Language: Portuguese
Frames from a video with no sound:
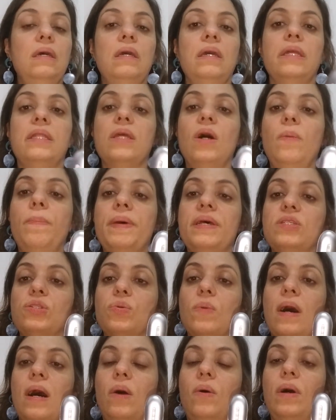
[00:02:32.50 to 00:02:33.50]
Então,
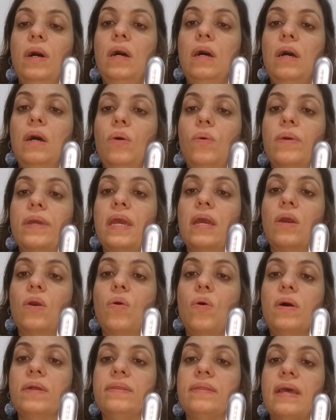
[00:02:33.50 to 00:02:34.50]
pessoal, o que que
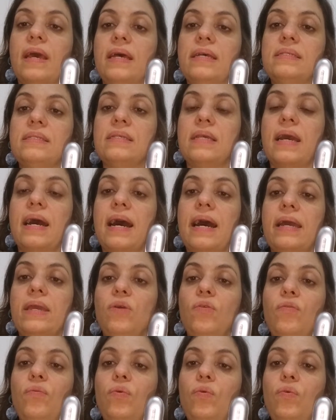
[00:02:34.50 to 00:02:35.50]
acontece?
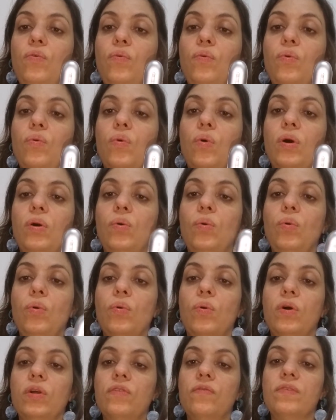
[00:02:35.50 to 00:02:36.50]
Aí, o, o, o, o
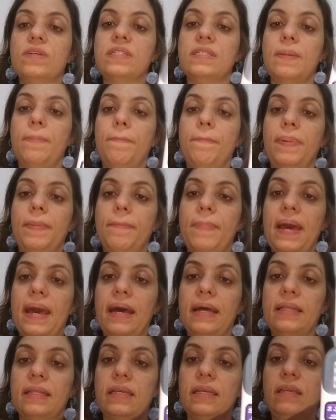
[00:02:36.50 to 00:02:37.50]
quando você
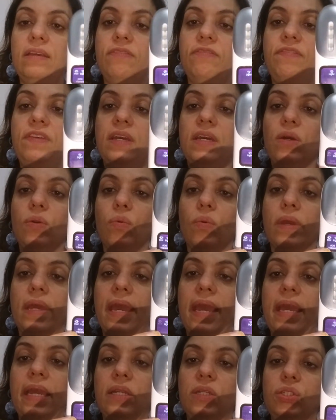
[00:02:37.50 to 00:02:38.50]
aperta e fica no
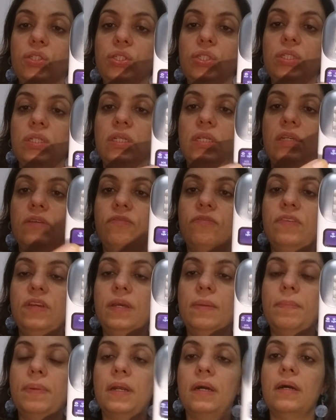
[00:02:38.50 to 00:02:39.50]
quente e
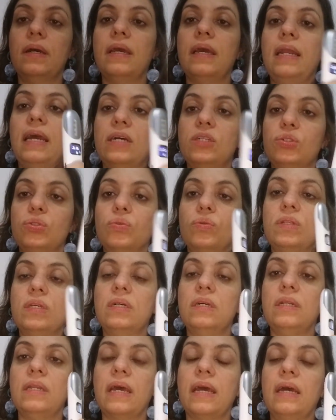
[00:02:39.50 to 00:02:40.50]
vibra, ele
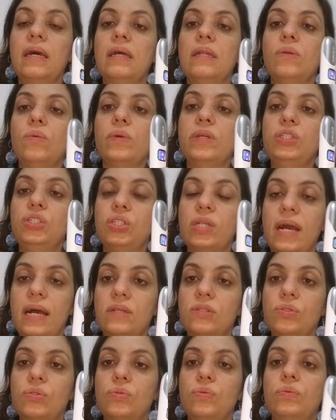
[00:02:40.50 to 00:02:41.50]
ajuda, né, no
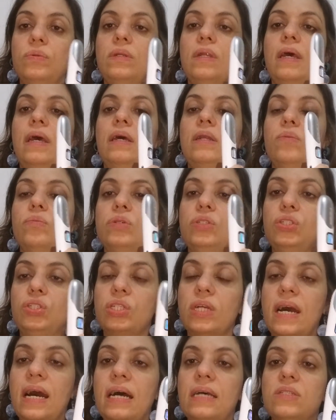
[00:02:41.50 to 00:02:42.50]
inchaço, né? No
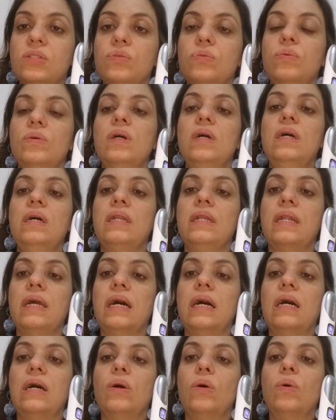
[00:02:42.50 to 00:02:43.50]
inchaço,
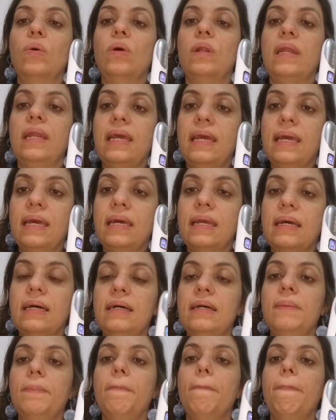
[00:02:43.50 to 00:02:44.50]
na
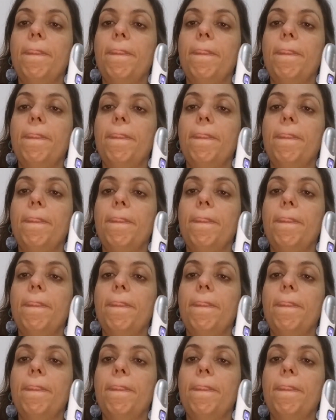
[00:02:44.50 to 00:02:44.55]
oleira,